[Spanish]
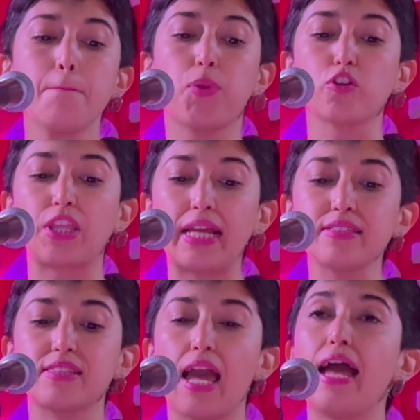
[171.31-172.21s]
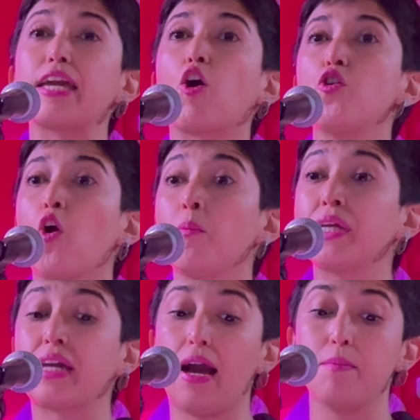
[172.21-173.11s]
potencia
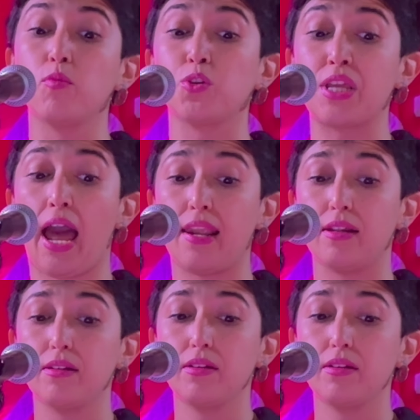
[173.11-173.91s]
económica mundial.